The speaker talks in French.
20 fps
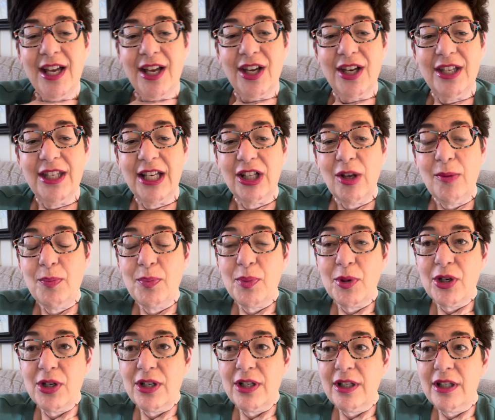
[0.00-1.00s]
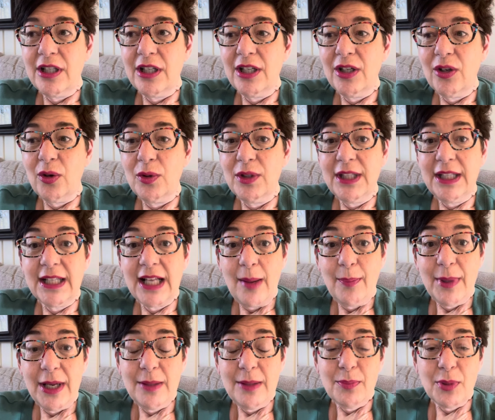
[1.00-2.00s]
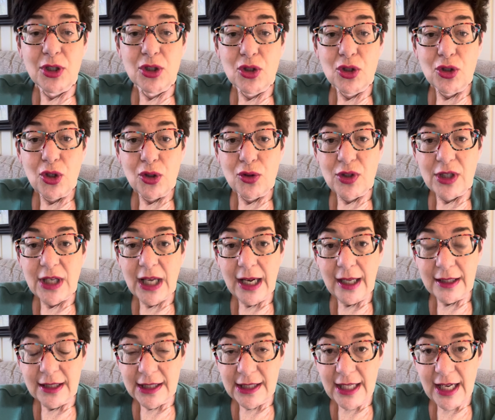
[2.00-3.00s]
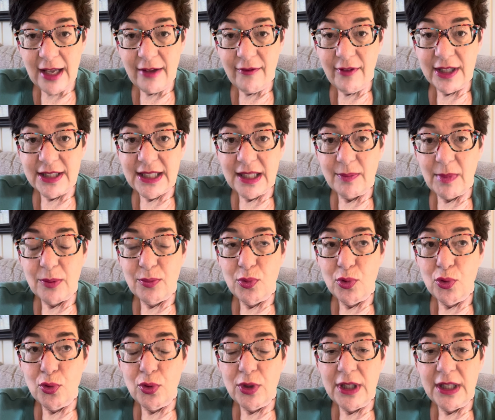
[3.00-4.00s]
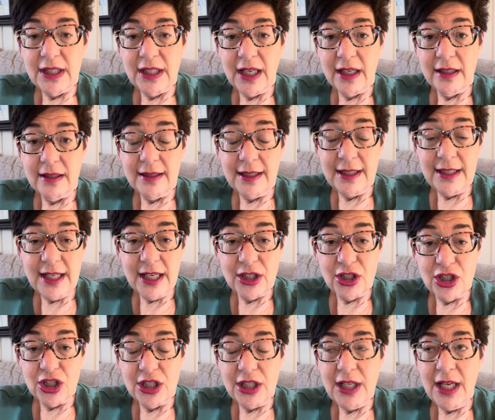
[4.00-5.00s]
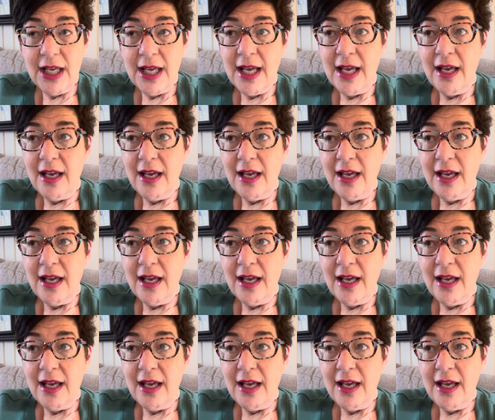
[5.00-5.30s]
Il n'y en a pas. on est en pleine production du calendrier de l'Avent. Ça demande beaucoup d'énergie.